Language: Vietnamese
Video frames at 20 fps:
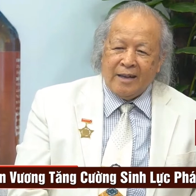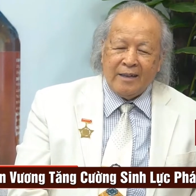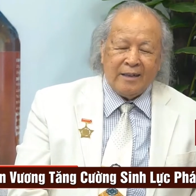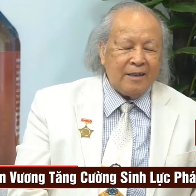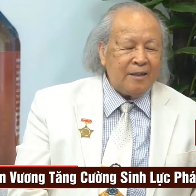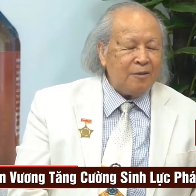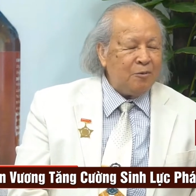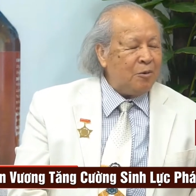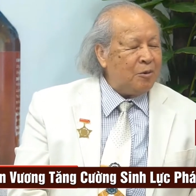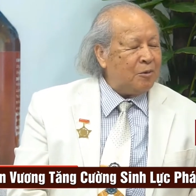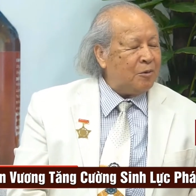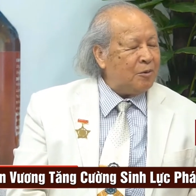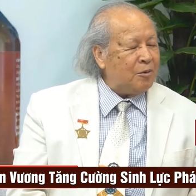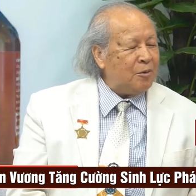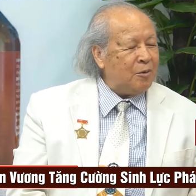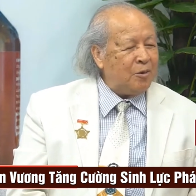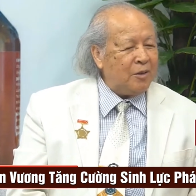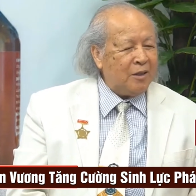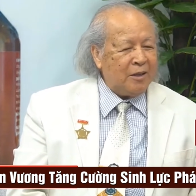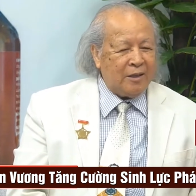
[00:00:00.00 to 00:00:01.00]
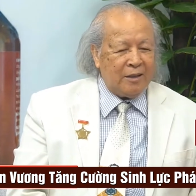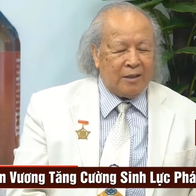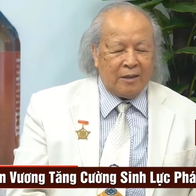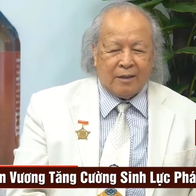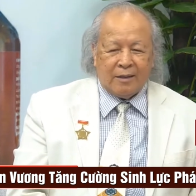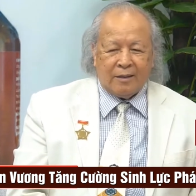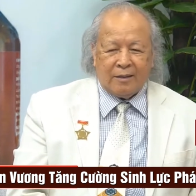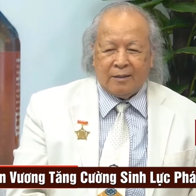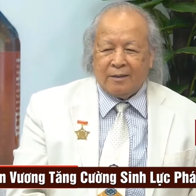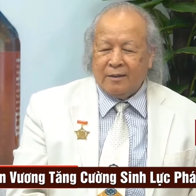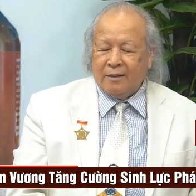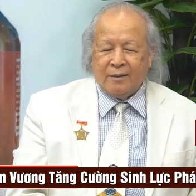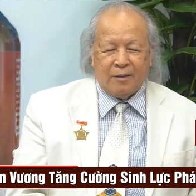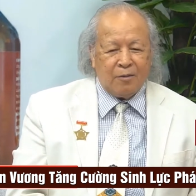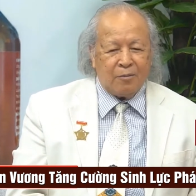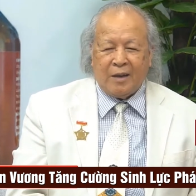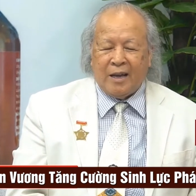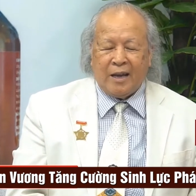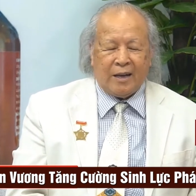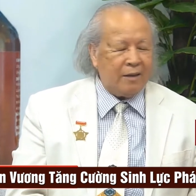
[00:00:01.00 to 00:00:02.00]
đáng như cái tuổi của tôi ấy là
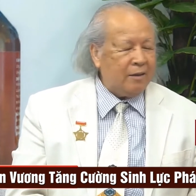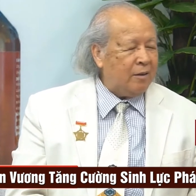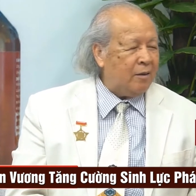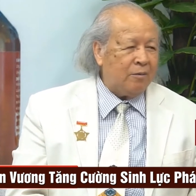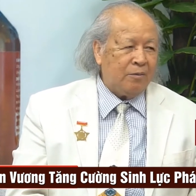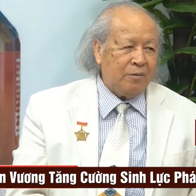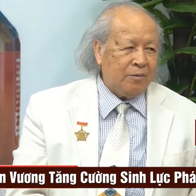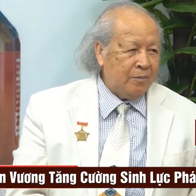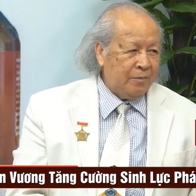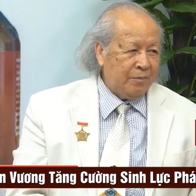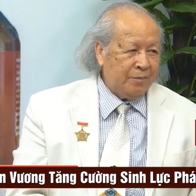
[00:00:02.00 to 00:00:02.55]
không đẻ được đâu.